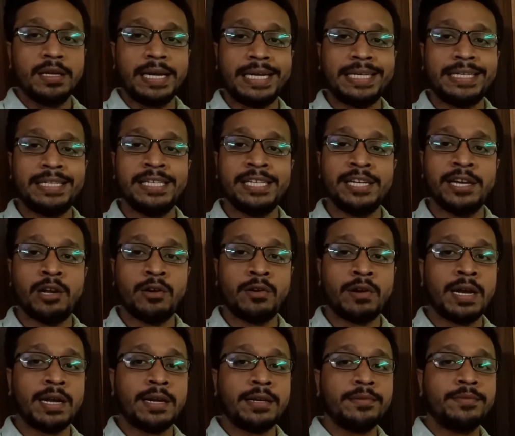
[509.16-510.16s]
একটি ইয়েলো
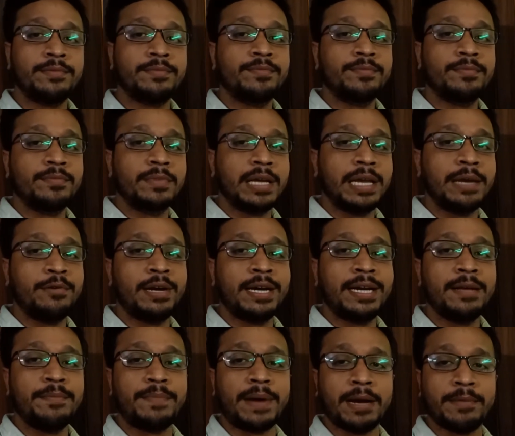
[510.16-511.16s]
কালার এবং
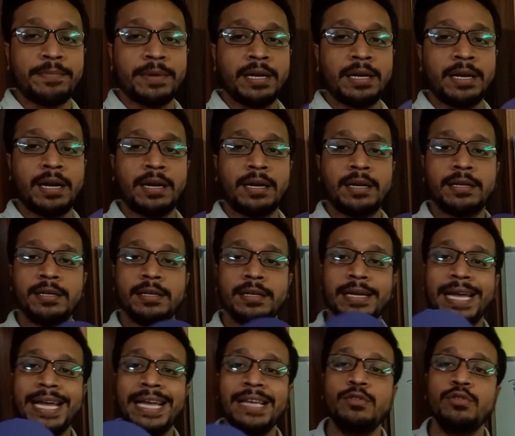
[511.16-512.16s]
একটি পার্পেল কালার
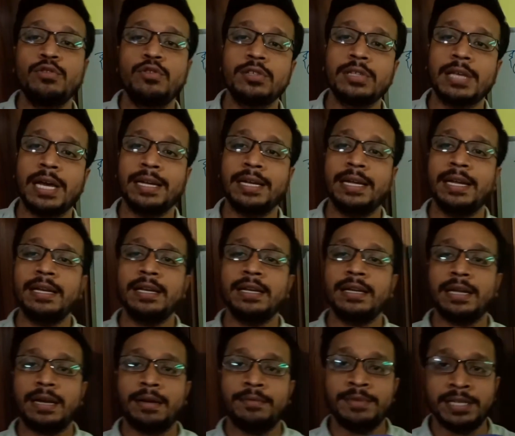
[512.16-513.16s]
এই দুটো সার্কেল
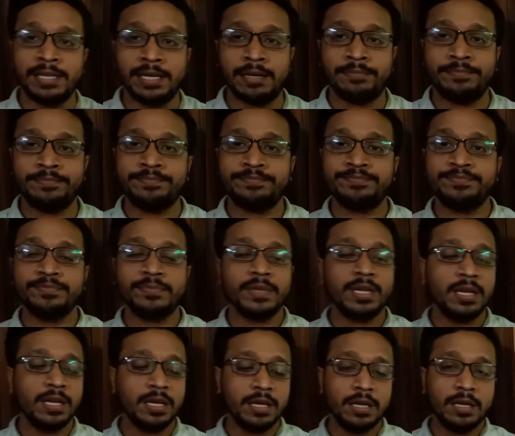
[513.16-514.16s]
আমি নিলাম
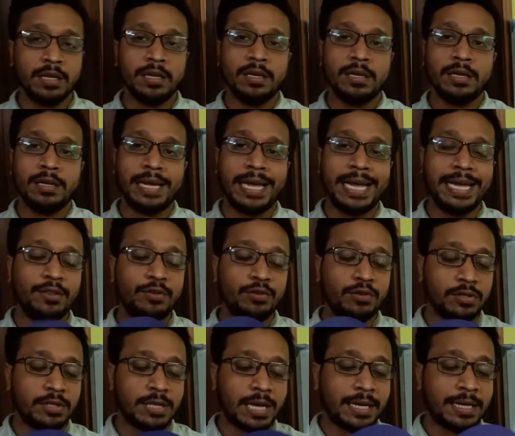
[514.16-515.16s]
এই
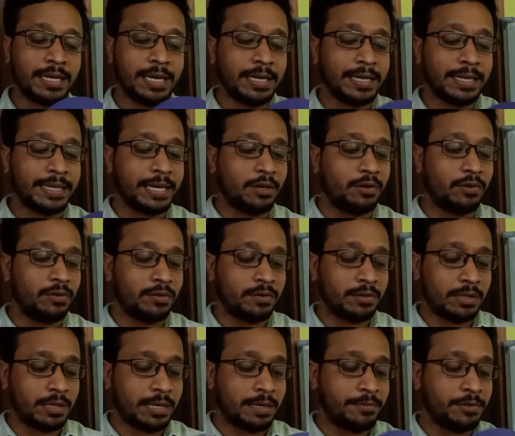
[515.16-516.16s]
দুটো সার্কেলকে দেখো
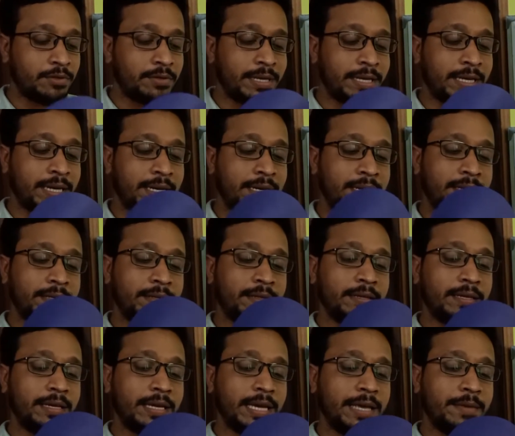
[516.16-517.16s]
আমি যদি এখানে
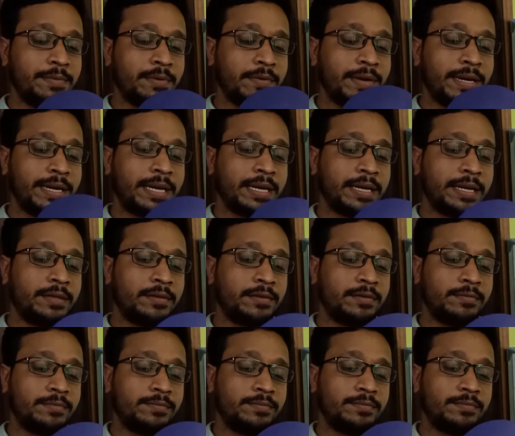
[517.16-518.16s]
এইভাবে এটাকে
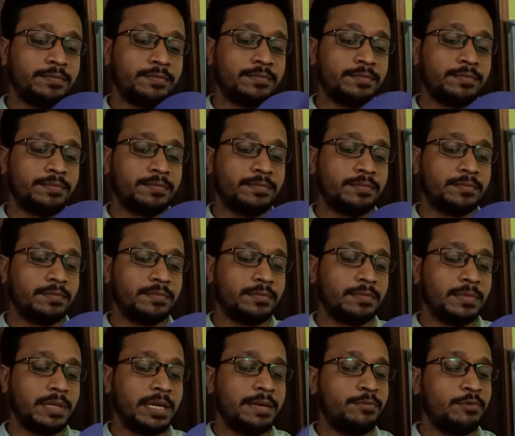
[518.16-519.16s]

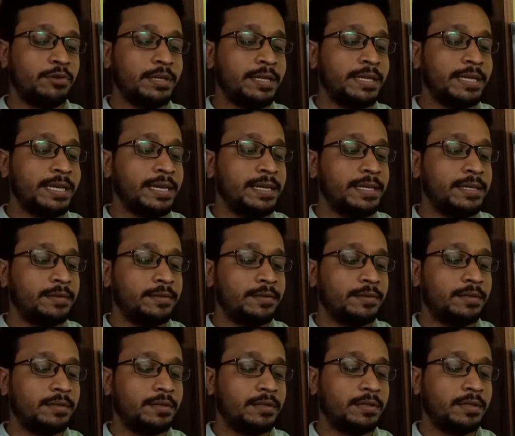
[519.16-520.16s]
এর মধ্যে নিয়ে নিই
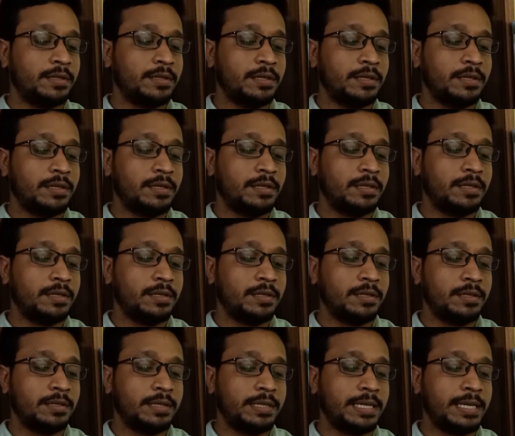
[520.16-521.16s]

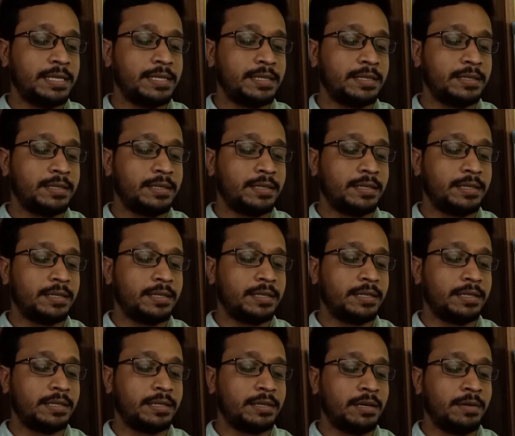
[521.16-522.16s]
ঠিক আছে
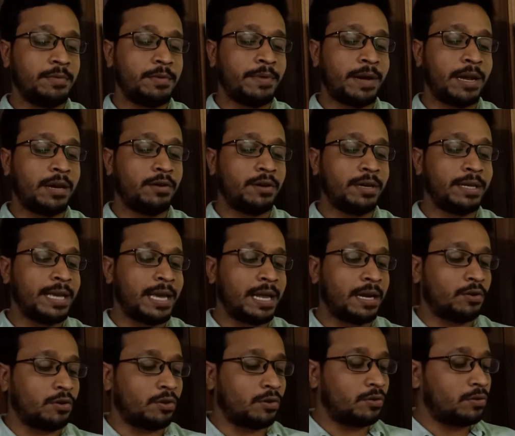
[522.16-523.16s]
তাহলে এবার ভালো করে খেয়াল
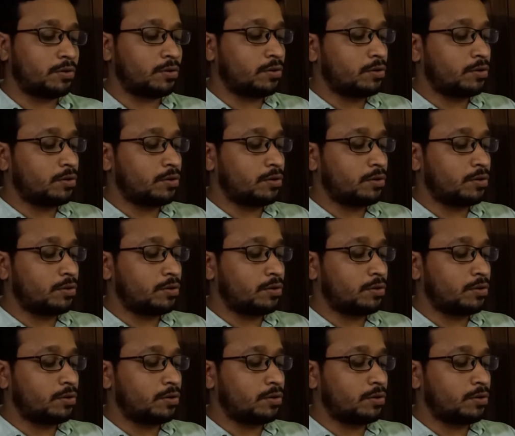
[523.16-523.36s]
করো